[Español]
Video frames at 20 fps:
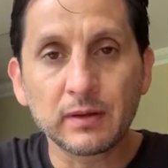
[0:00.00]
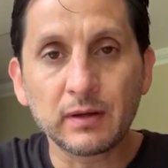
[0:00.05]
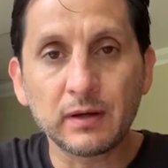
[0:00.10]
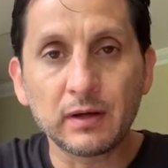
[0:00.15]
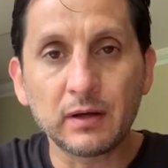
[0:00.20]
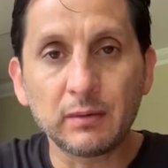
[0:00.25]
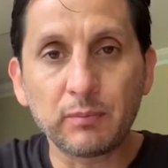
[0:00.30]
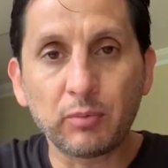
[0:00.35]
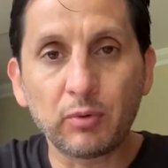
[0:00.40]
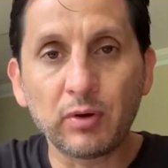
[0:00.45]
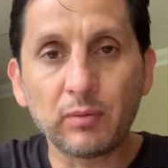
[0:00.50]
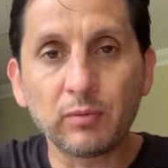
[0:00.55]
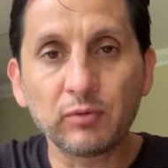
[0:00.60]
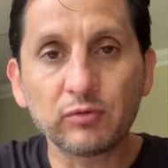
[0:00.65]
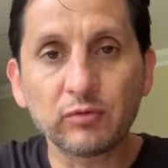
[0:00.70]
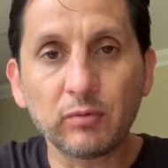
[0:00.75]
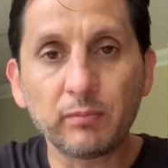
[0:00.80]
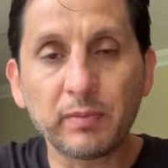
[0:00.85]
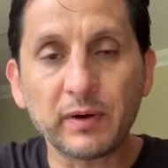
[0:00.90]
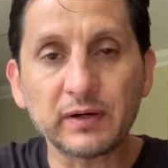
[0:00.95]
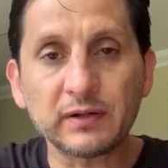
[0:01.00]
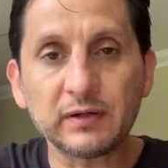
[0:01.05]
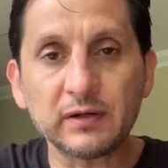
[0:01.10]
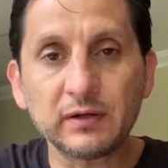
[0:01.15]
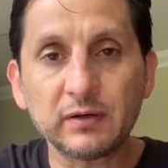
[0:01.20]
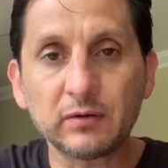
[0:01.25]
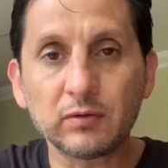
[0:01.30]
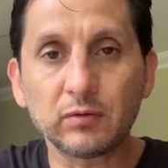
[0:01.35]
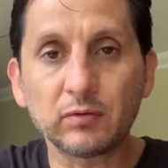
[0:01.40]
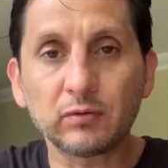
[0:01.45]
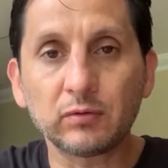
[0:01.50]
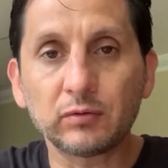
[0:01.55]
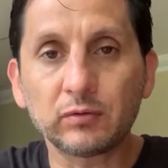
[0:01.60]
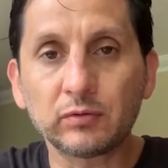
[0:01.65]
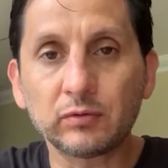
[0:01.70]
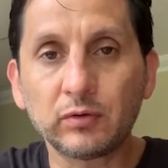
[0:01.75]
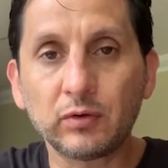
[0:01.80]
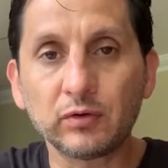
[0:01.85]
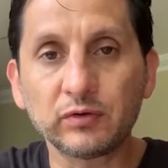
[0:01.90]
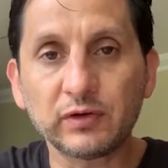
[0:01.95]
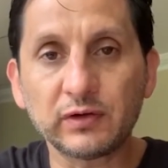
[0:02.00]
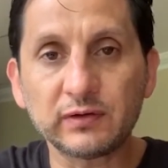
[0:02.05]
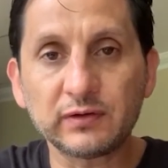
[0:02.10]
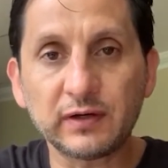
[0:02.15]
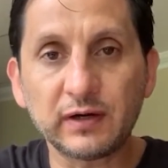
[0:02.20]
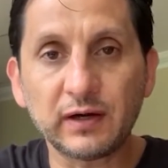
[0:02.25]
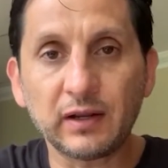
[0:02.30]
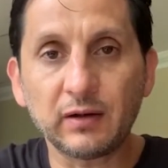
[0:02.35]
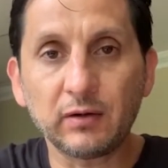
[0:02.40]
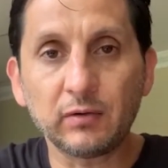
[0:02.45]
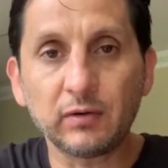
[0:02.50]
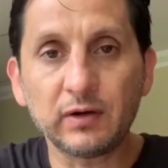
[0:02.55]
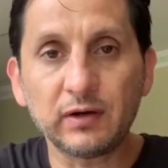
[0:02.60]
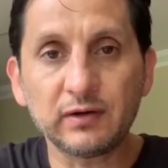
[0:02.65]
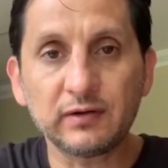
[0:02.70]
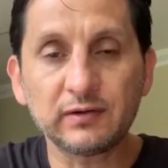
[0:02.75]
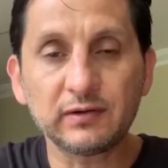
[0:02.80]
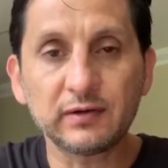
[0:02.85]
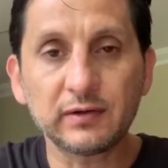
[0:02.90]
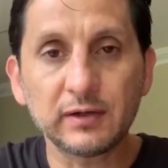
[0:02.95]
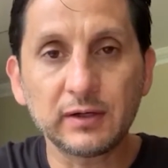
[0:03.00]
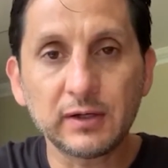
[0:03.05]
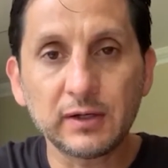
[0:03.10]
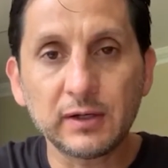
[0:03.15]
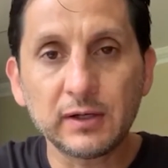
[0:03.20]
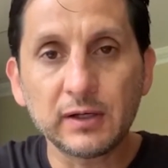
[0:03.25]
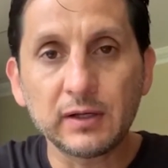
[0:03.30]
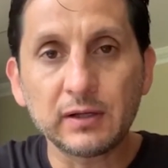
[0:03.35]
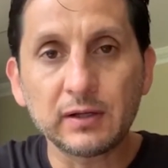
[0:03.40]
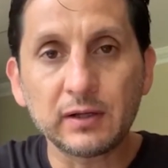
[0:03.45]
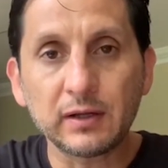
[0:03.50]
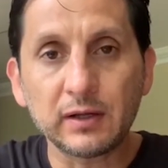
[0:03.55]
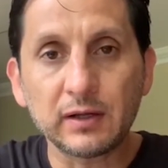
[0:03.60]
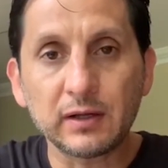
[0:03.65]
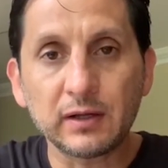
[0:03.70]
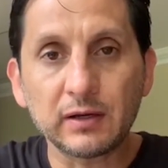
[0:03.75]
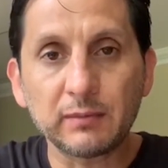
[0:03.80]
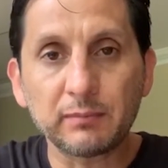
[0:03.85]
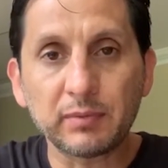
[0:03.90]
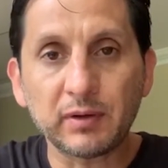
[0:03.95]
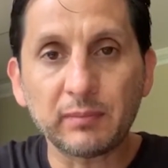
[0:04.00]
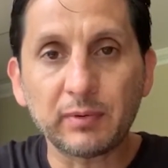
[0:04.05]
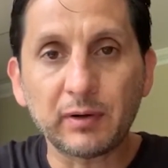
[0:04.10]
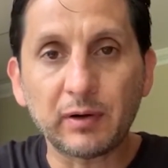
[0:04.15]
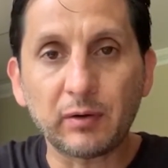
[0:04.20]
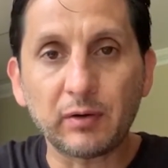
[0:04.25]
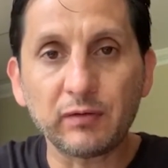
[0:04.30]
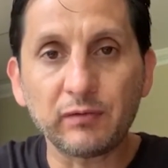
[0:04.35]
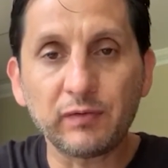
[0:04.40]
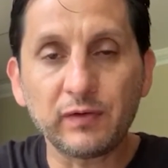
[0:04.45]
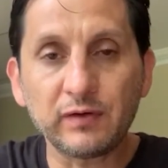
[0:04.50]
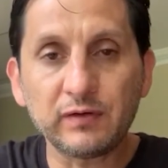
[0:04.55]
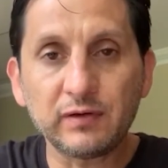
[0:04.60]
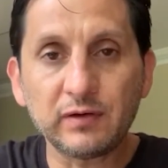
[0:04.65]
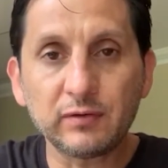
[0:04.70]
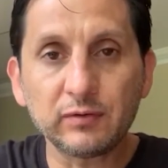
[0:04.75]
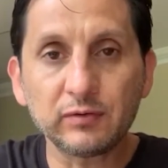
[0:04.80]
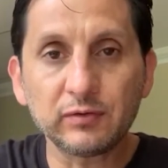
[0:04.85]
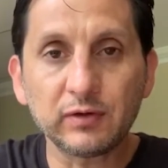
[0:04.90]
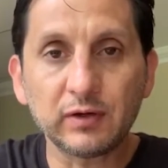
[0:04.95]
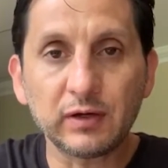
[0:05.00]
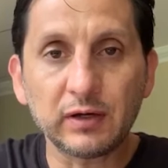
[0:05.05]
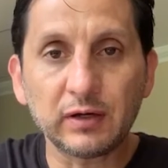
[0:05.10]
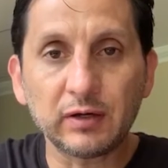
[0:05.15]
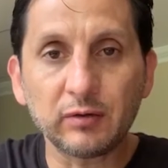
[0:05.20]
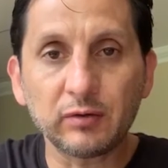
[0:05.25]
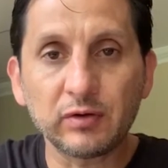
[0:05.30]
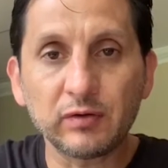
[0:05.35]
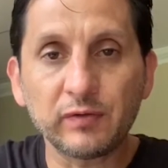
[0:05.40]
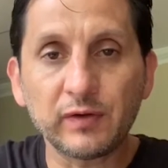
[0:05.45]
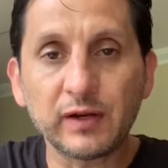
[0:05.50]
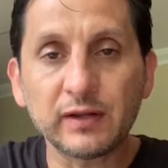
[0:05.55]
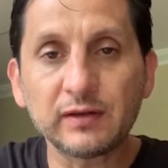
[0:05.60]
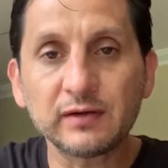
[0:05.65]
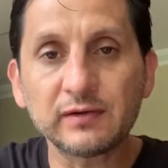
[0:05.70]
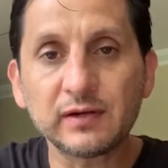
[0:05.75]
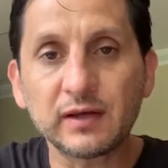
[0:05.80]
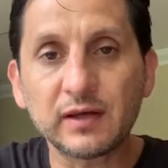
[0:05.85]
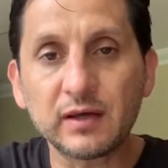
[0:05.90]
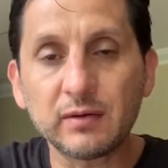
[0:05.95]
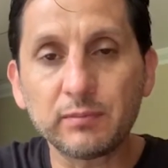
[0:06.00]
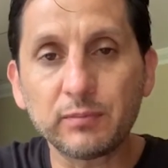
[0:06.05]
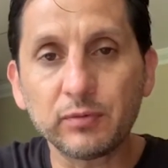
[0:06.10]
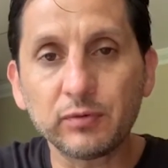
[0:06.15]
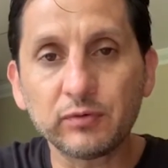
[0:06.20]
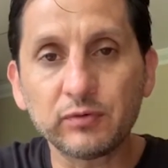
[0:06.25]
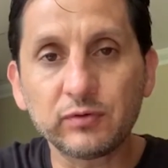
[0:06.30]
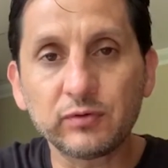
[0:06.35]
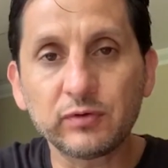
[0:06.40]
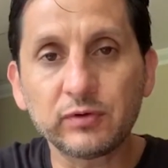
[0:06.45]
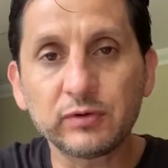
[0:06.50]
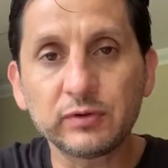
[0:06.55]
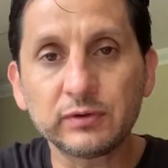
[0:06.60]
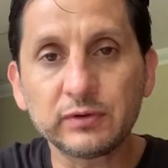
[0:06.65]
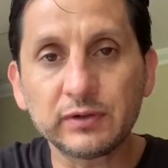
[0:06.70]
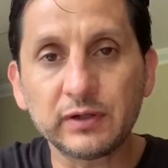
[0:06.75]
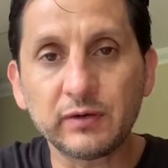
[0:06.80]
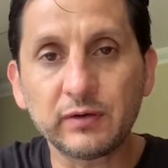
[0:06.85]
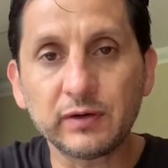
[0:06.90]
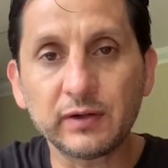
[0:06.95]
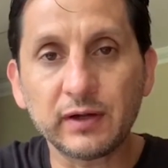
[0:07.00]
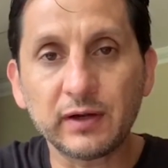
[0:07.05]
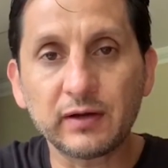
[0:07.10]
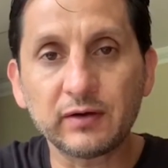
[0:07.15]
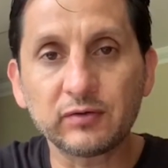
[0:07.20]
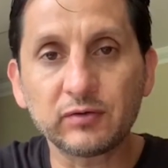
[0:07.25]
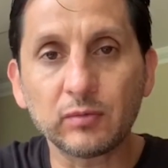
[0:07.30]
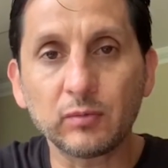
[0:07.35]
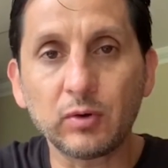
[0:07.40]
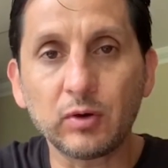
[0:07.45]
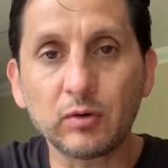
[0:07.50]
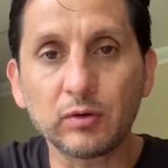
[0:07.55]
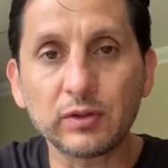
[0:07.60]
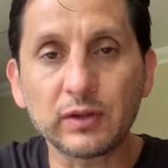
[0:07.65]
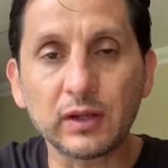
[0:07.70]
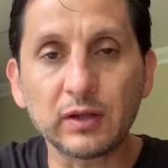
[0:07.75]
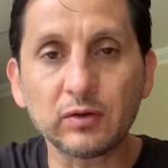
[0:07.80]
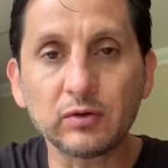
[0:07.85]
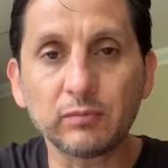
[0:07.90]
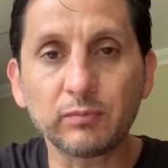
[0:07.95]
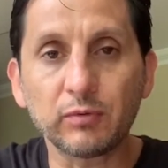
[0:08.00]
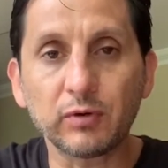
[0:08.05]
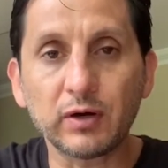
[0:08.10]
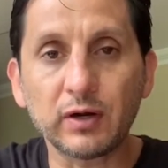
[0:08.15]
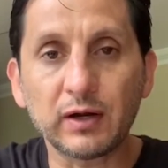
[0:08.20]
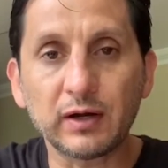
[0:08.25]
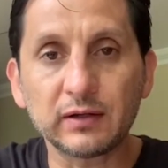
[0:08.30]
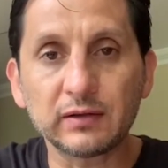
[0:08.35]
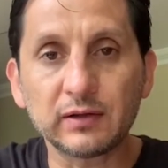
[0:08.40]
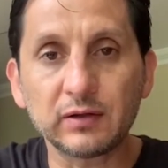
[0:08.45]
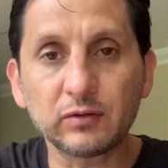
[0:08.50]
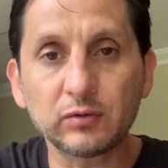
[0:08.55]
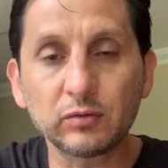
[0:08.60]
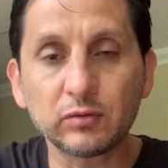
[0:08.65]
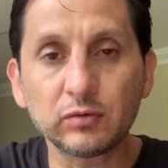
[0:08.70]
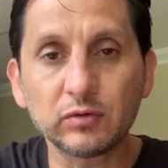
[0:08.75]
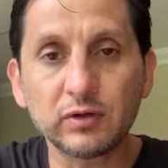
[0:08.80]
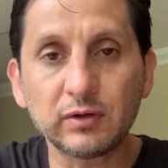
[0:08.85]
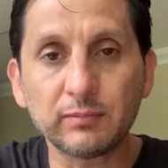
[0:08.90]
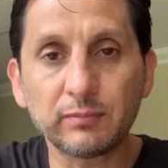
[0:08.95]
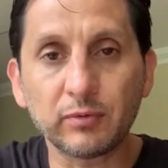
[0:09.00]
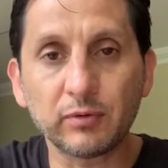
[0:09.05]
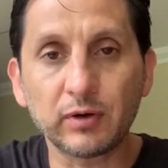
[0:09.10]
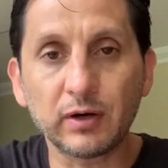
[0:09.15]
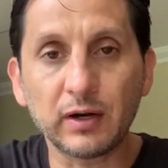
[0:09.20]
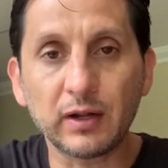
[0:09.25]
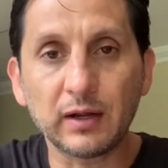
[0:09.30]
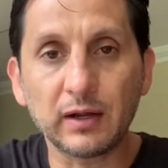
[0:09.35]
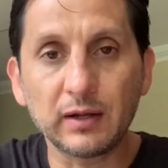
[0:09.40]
Eh, pudimos compartir con los entrenadores, eh, preparadores físicos de los diferentes equipos. De verdad que estoy muy contento por la actitud y por